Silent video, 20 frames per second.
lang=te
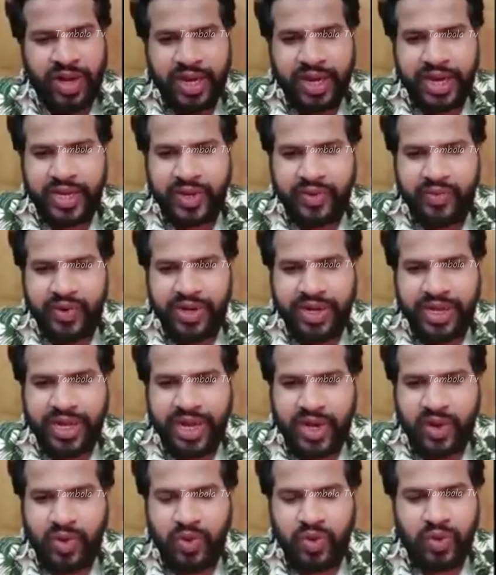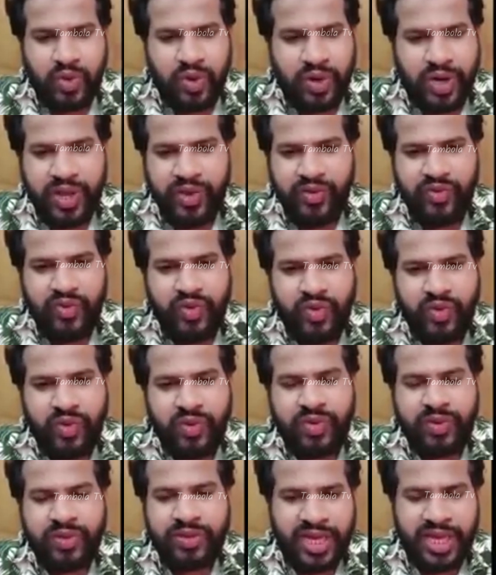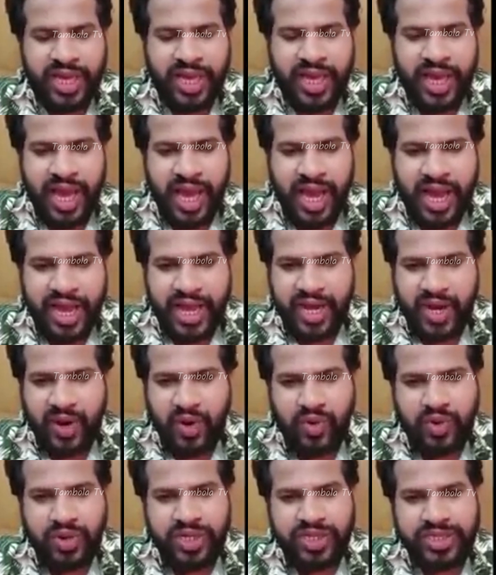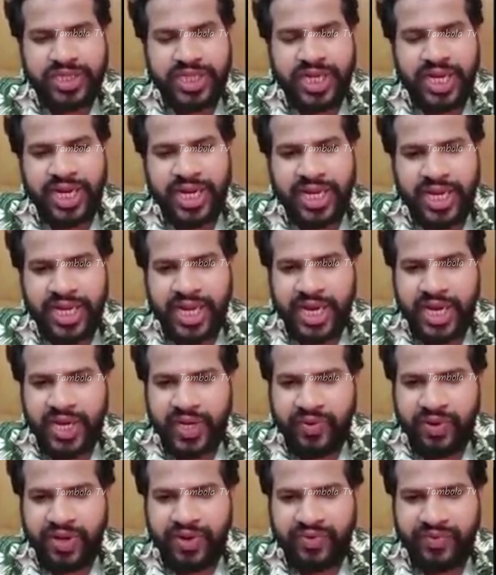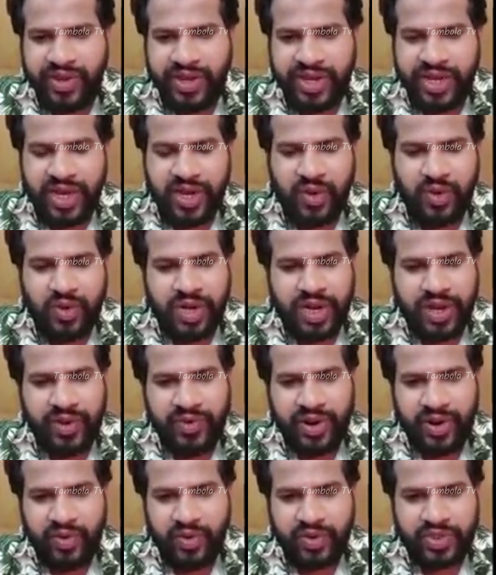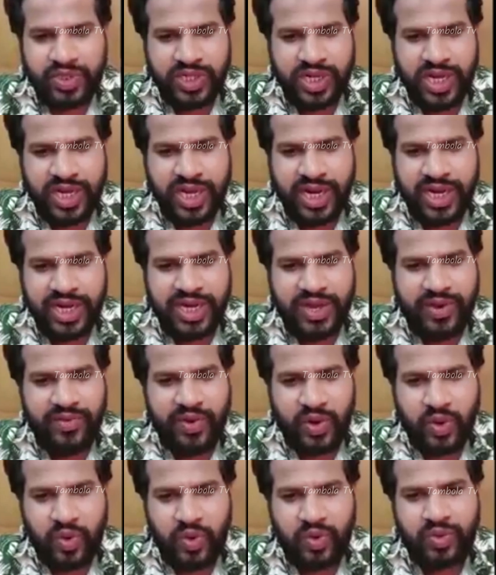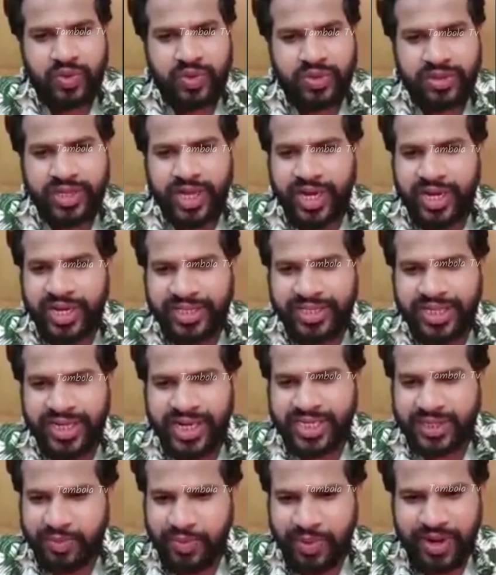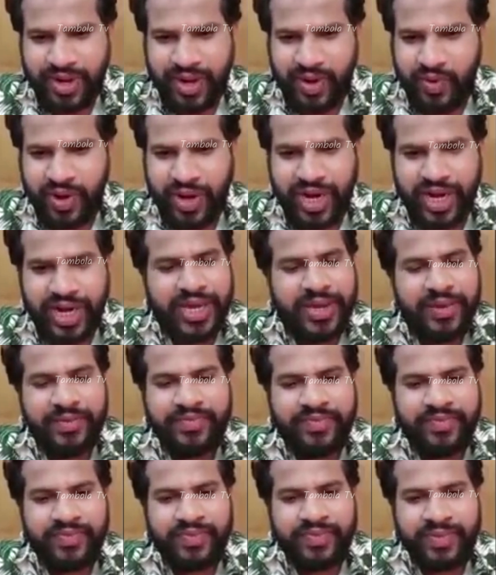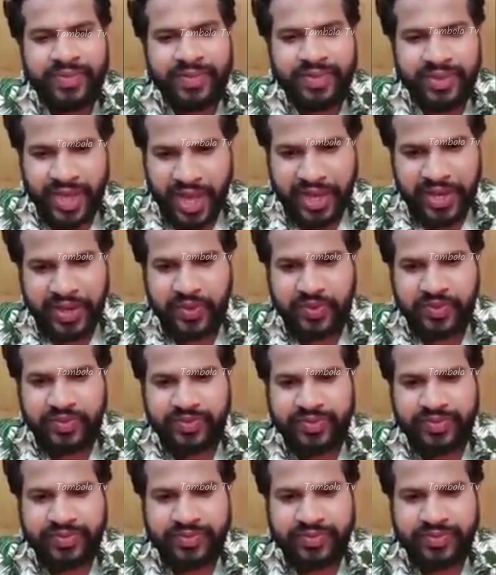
నాకు ఎటువంటి అకౌంట్లు లేవు ఆ అకౌంట్ నుంచి కానీ ఇంకా ఎటువంటి ఫేక్ అకౌంట్లు ఏమన్నా వచ్చినా కానీ ఎవరు దాని నుంచి రెస్పాండ్ అవ్వకండి థ్యాంక్ యూ